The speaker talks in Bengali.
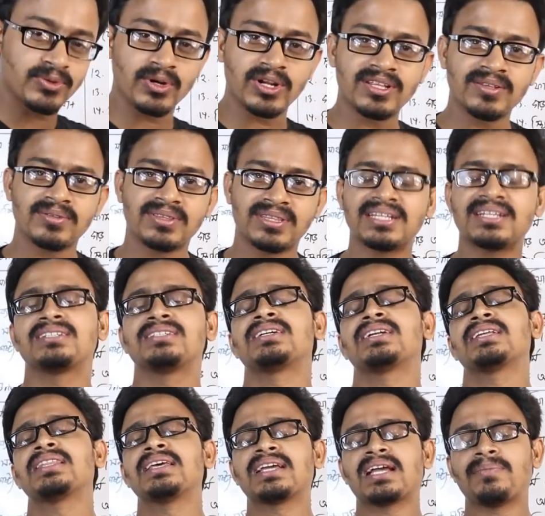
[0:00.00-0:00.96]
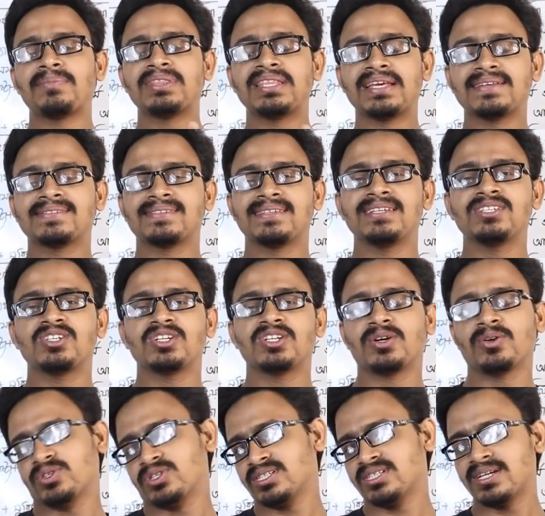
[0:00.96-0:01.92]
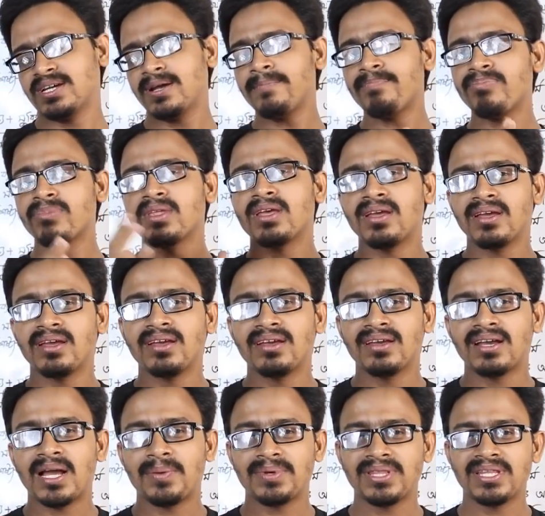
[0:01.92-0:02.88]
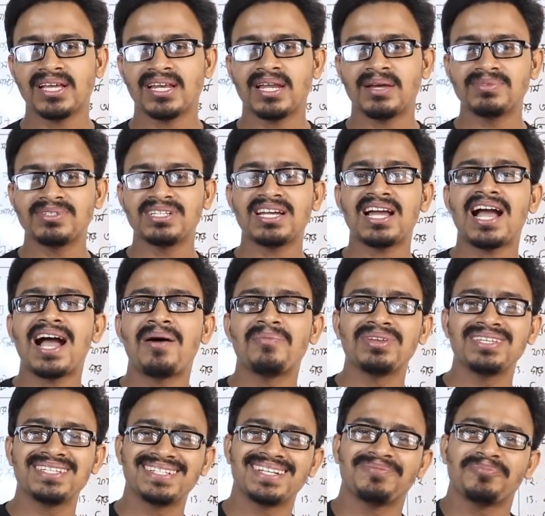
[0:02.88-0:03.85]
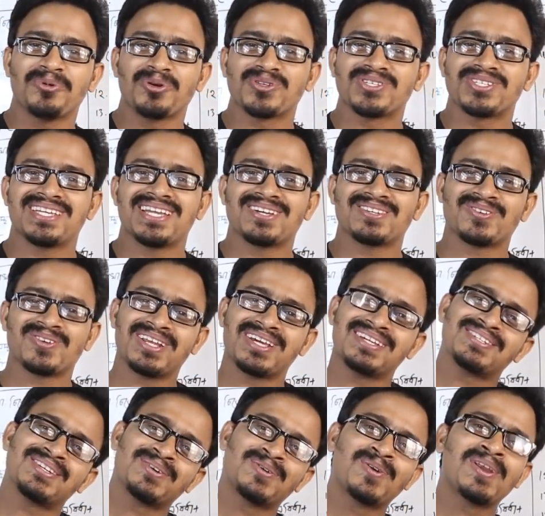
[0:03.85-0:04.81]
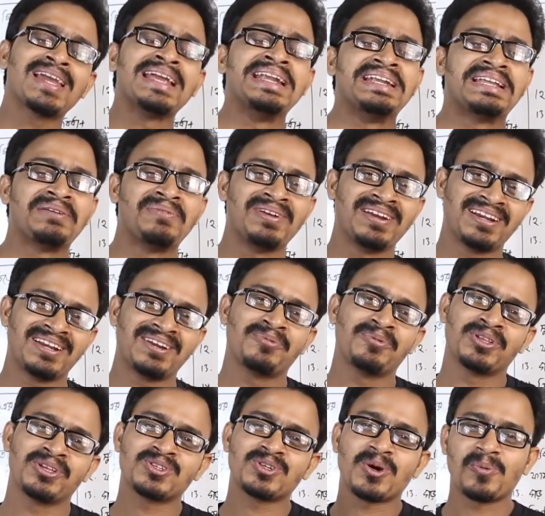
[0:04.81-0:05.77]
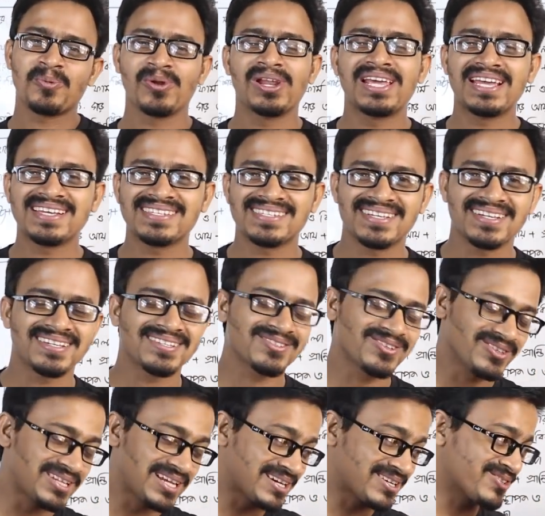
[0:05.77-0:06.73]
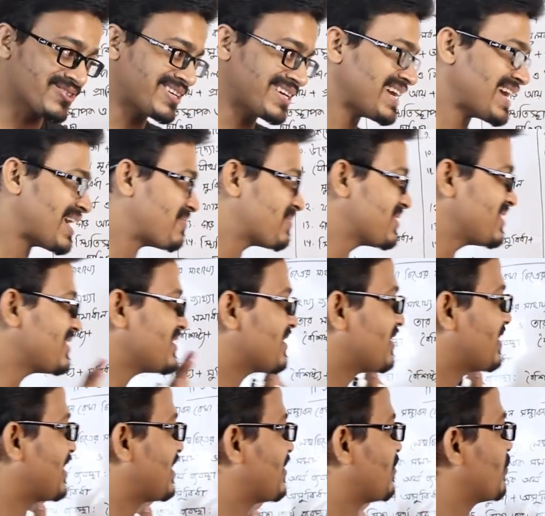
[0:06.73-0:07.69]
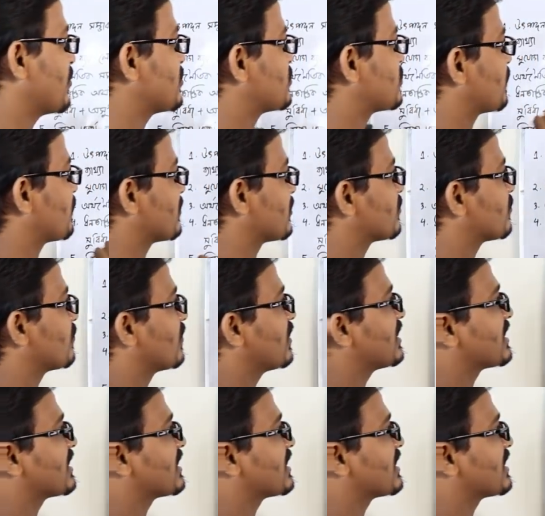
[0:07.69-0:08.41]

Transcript: করে যেটা দেখে আমি দেখছি সেটা হচ্ছে যে আমি দেখলাম যে আমি যেটা পড়ছি আসলে সেগুলো ইন্টারমিডিয়েটের বইতে সবগুলোই আছে সো দ্যাটস ওয়াই আমি ওই টপিকগুলো